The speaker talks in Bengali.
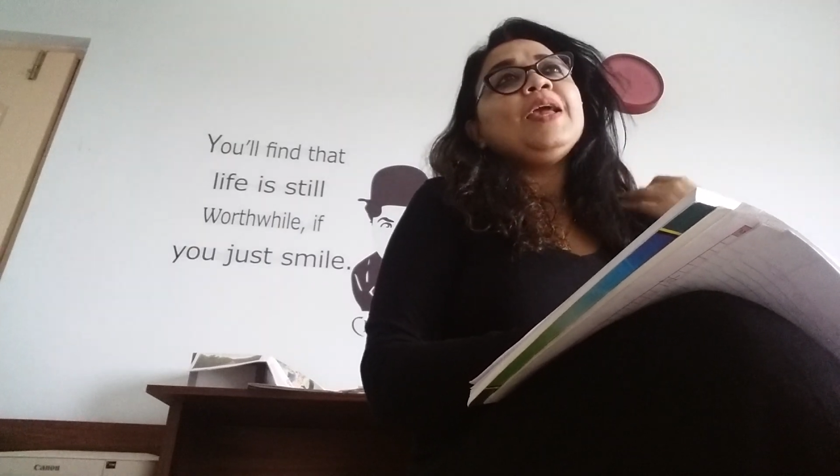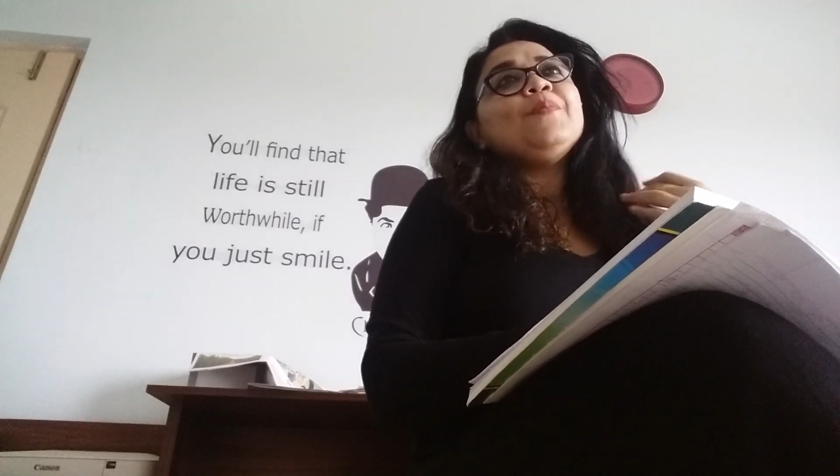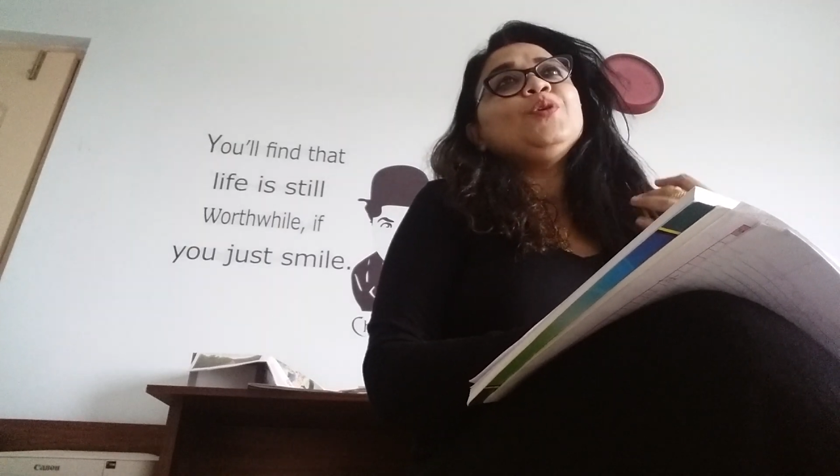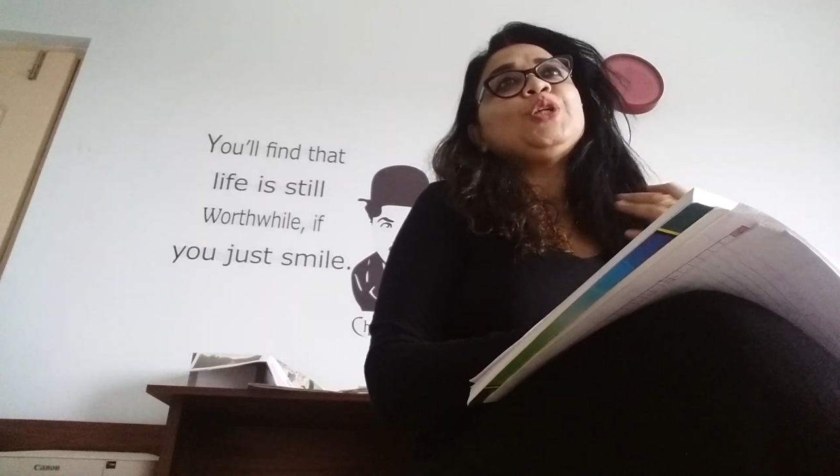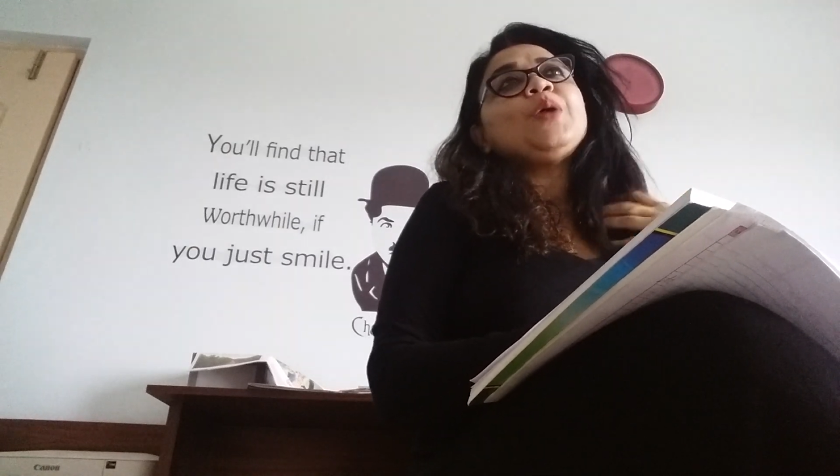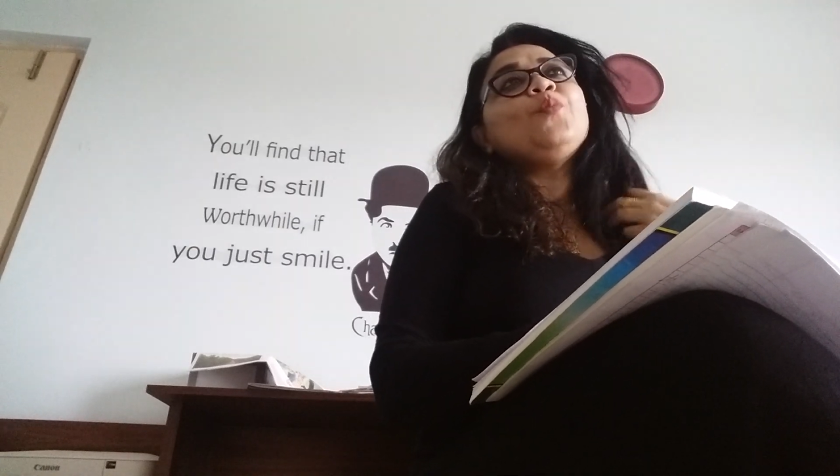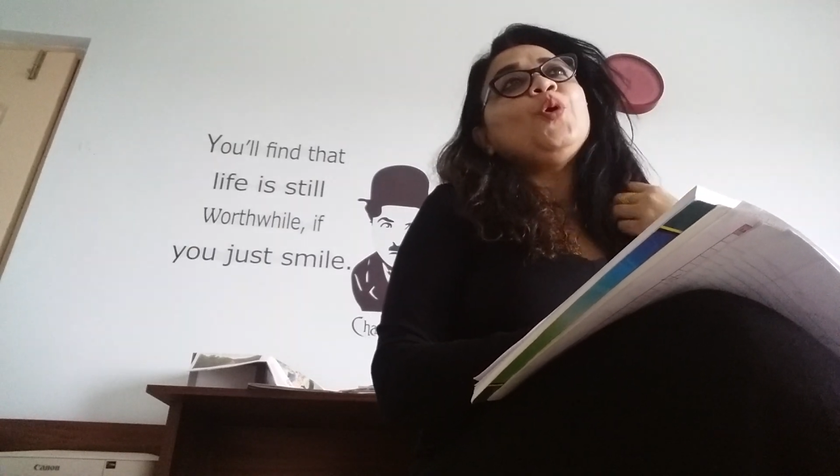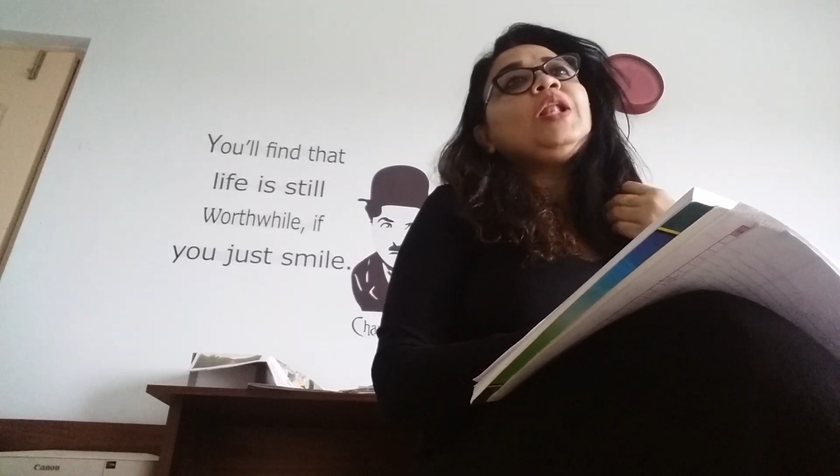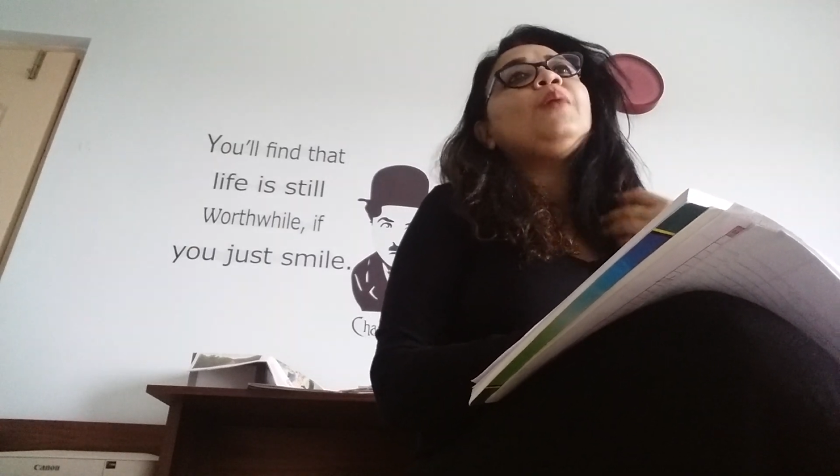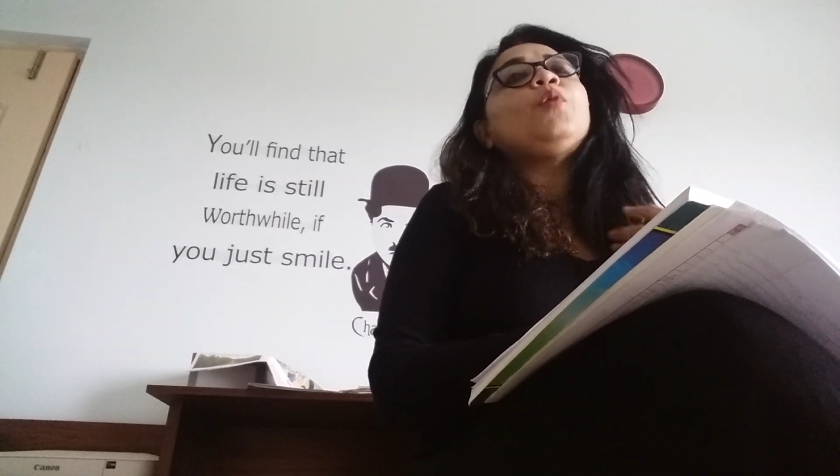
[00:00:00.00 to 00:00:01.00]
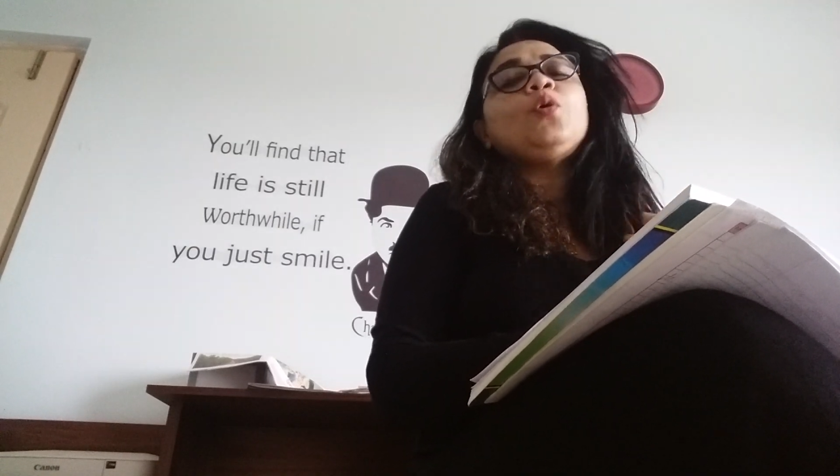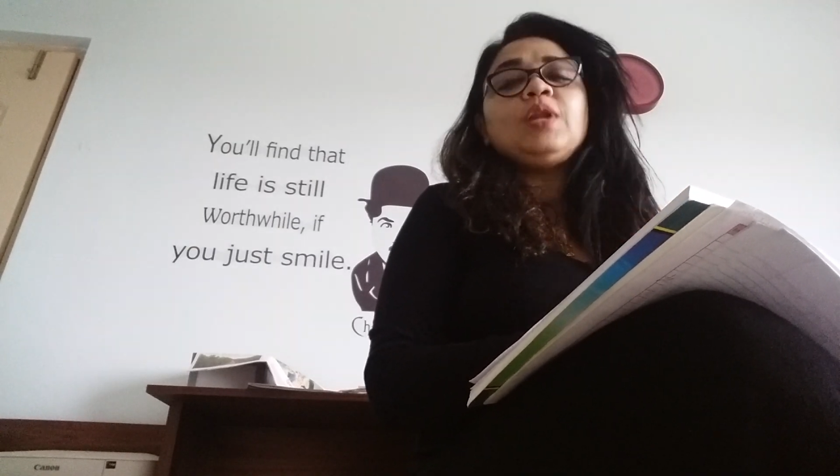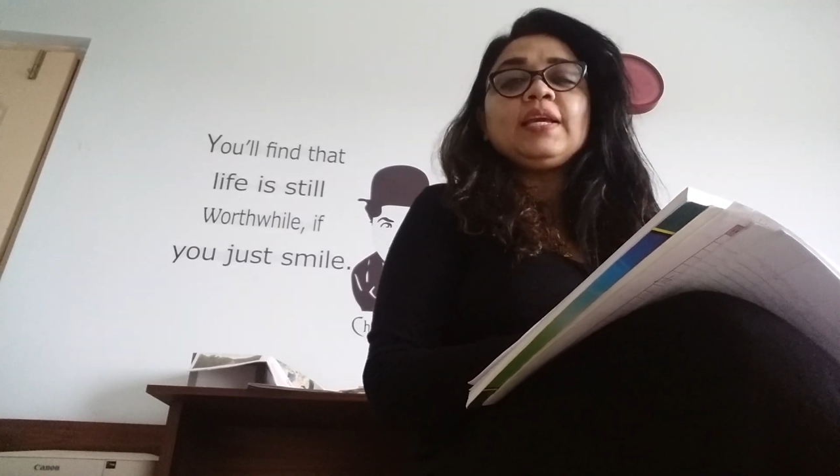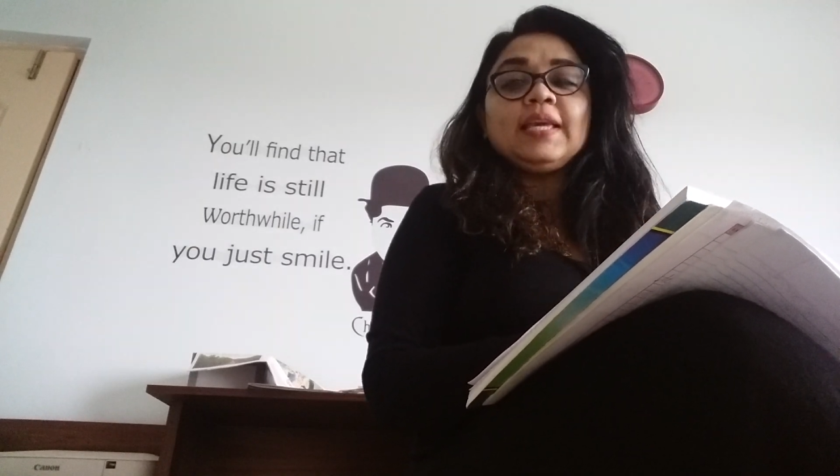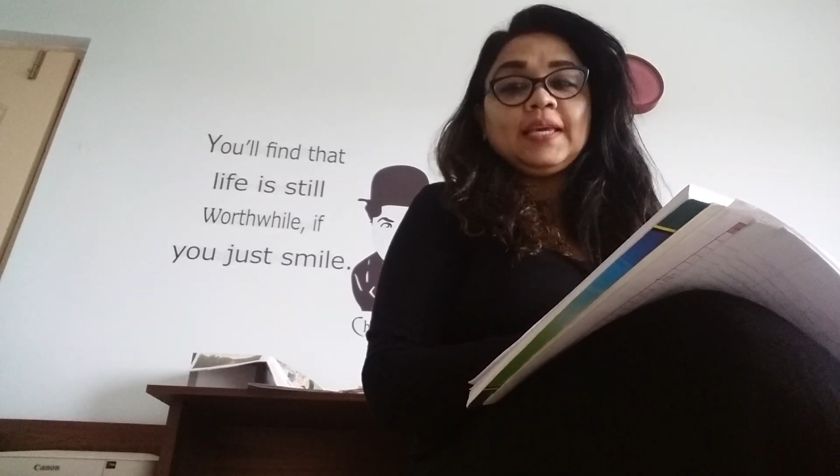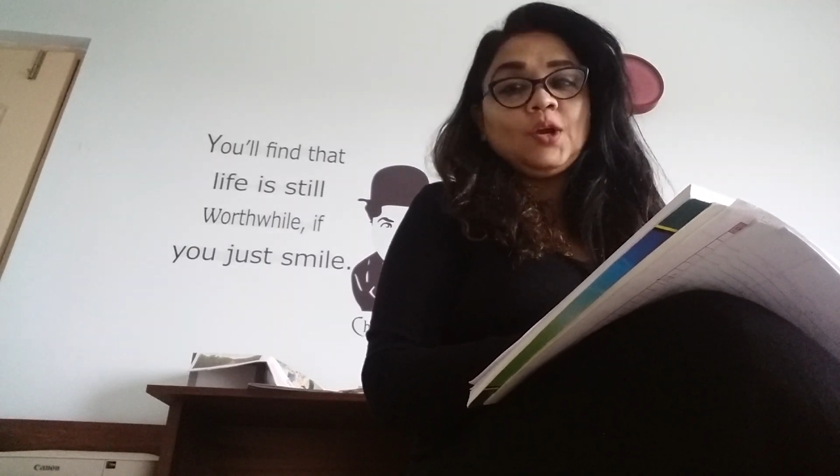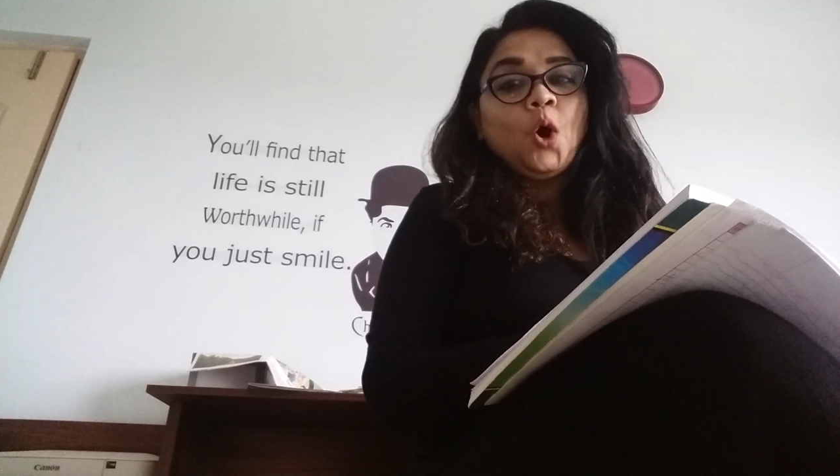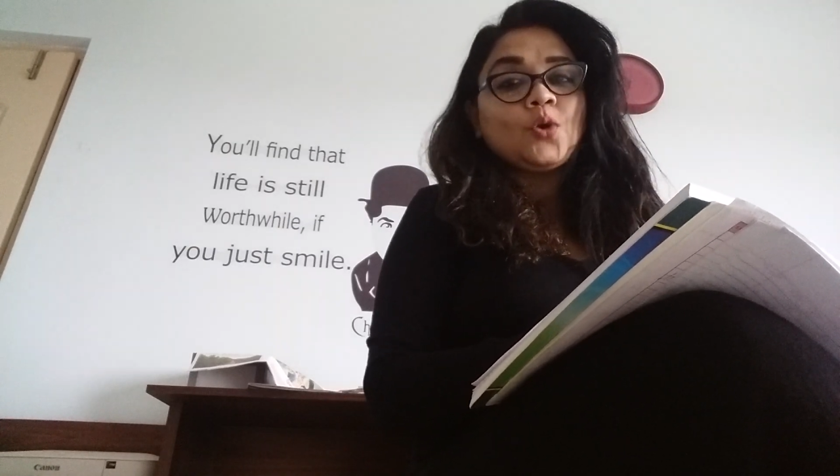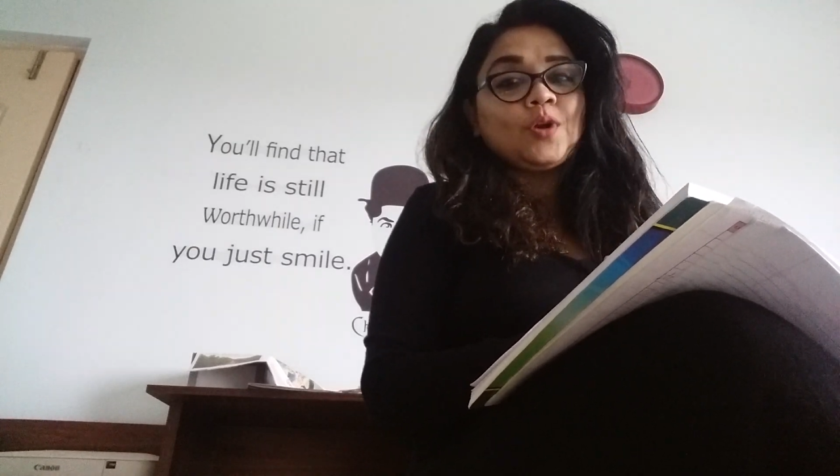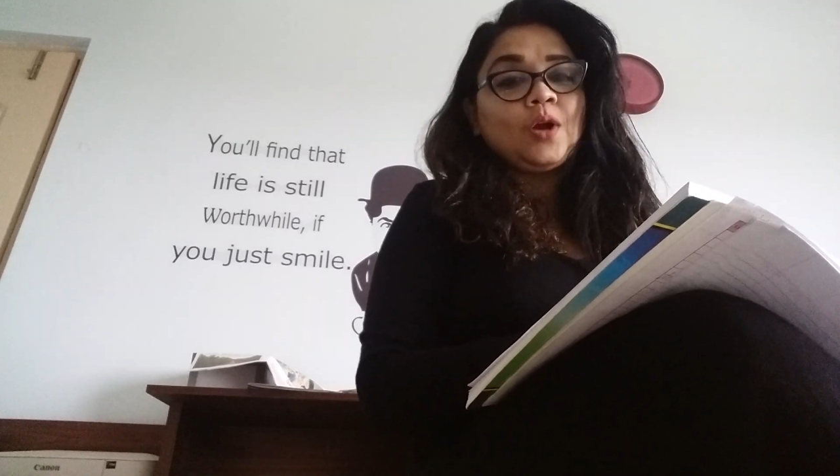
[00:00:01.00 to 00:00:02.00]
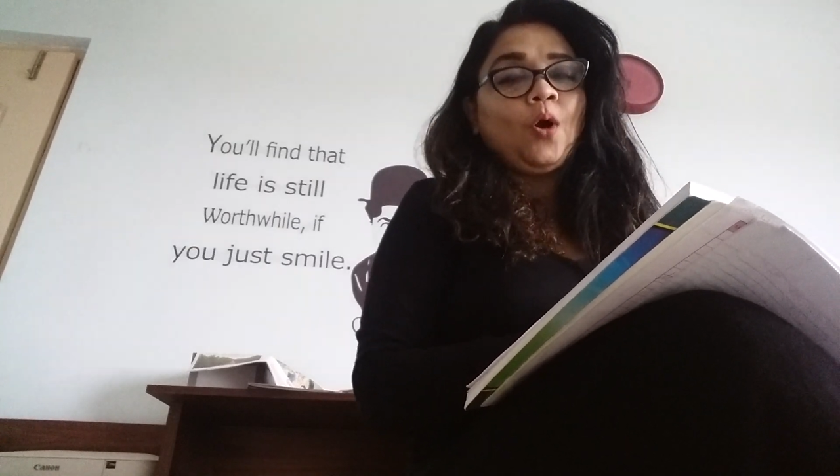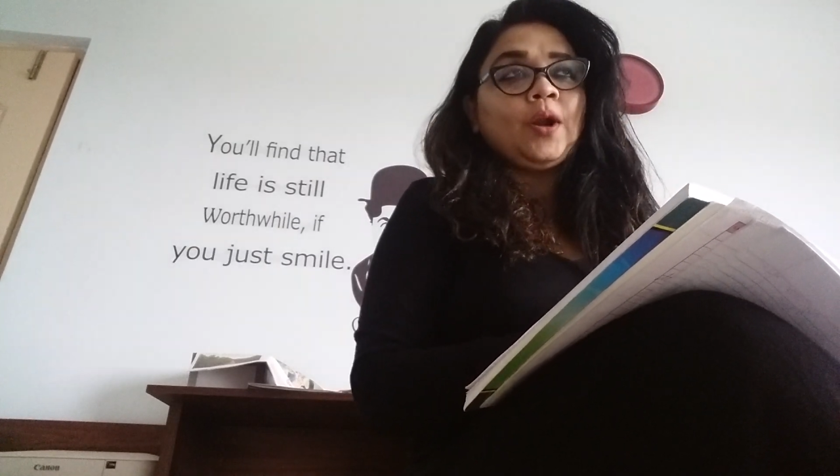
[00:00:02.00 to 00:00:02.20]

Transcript: এবং সেই মহিলা মহলে কি কি ঘটনা